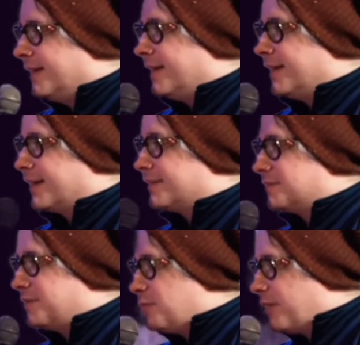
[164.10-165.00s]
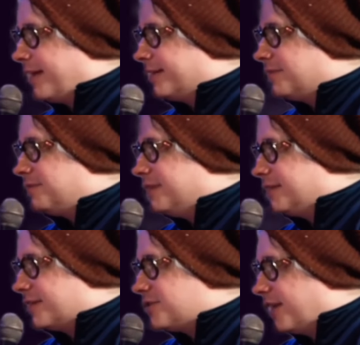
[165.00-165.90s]
La seconda parte è
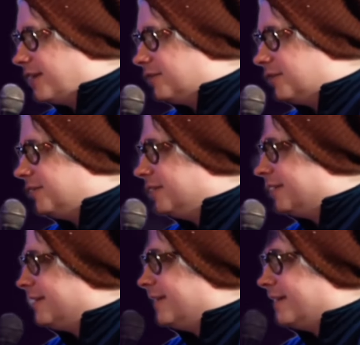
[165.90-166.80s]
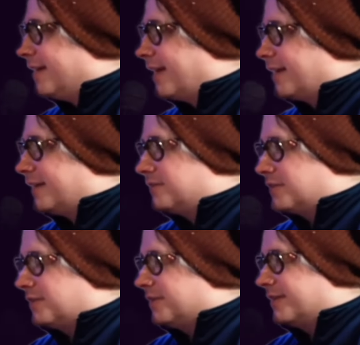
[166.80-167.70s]
finita gelo e ha
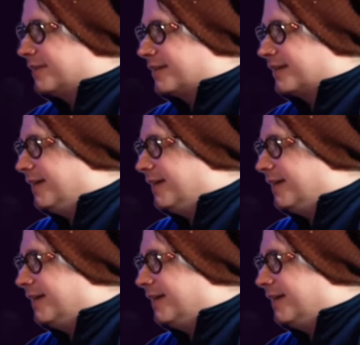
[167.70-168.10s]
detto eh,